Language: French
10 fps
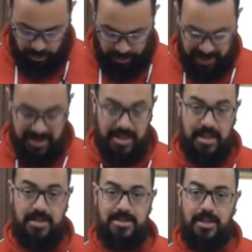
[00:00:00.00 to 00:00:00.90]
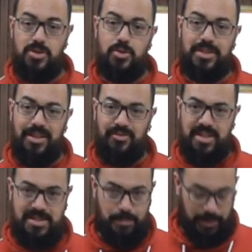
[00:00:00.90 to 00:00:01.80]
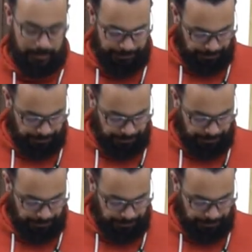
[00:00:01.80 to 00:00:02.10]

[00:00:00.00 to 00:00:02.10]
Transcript: couper ici, ça ne se défasse pas.